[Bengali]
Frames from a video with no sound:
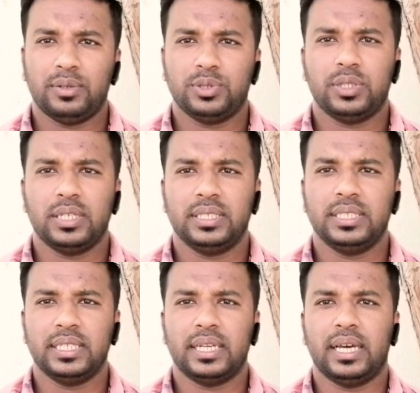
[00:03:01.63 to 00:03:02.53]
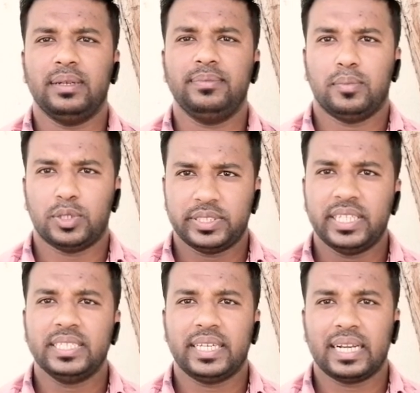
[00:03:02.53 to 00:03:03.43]
আল সুদাইসি জানান
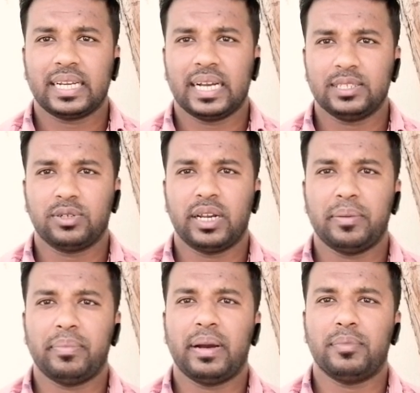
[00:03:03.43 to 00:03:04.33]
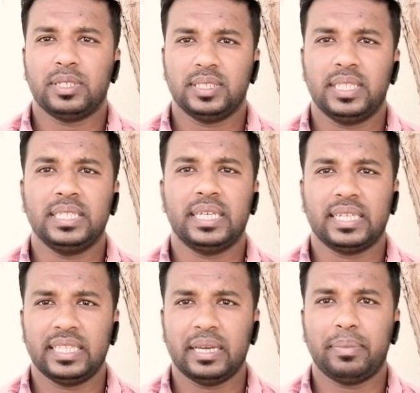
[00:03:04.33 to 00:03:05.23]
মসজিদে যারা কাজ করেন বা মসজিদে
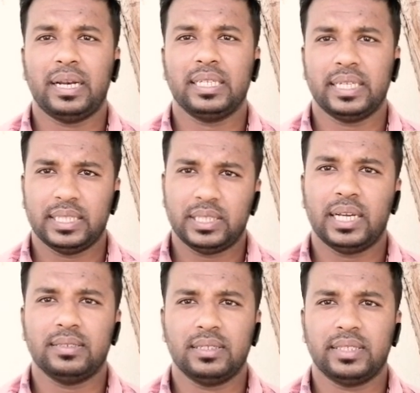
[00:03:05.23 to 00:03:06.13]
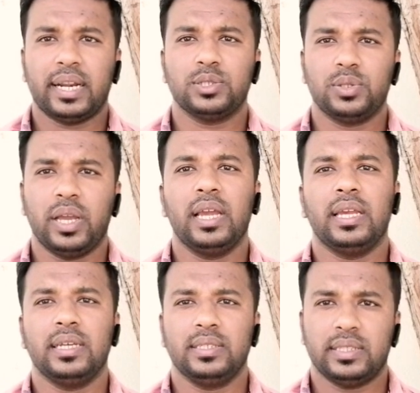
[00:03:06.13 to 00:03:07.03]
যারা দেখভালের দায়িত্বে আছেন তারা শুধু
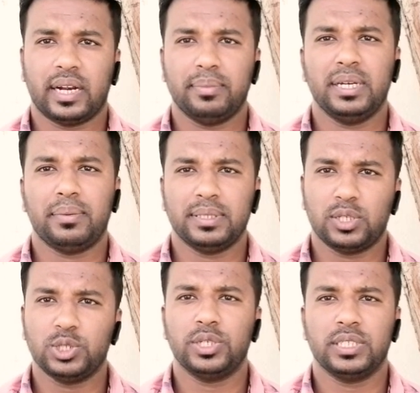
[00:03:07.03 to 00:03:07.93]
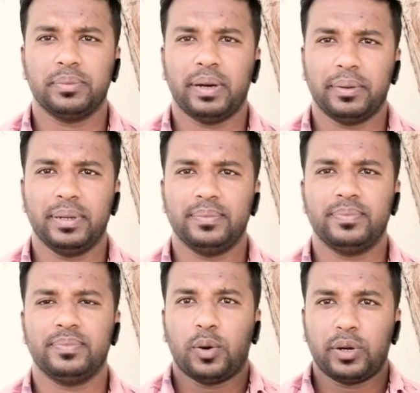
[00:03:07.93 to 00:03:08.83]
এই তারাবিন নামাজ অংশ নিতে পারবেন
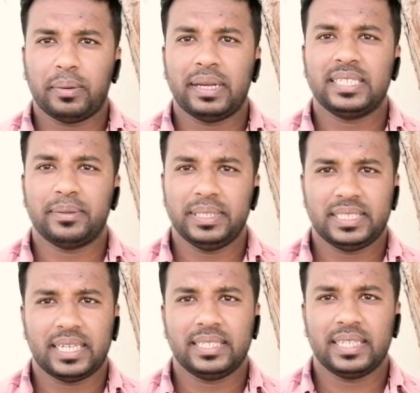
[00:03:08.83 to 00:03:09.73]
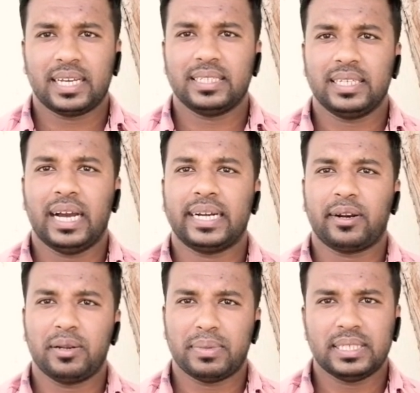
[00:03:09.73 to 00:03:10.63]
করোনা ভাইরাসের বিস্তার ঠেকাতে
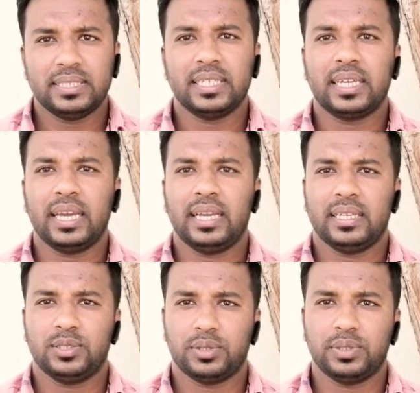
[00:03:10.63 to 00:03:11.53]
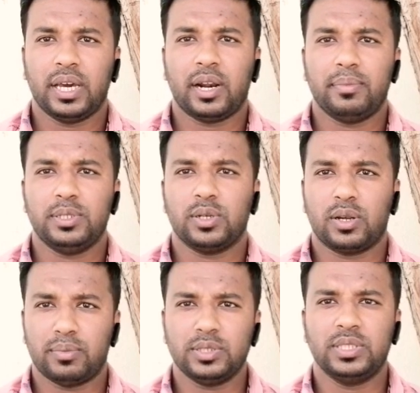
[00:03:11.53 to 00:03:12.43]
আঠারোই মার্চ থেকে সৌদি আরবে
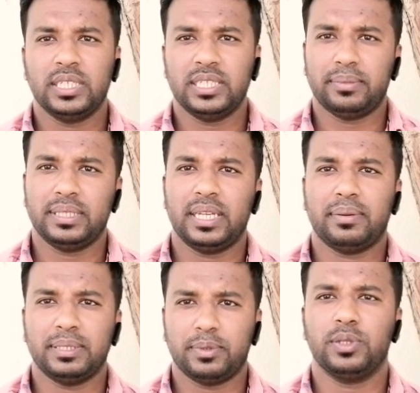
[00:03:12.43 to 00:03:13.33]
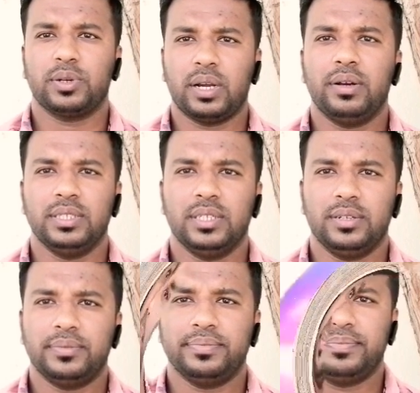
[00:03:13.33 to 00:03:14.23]
সকল মসজিদে জামাতে নামাজ বন্ধ করা হয়েছিল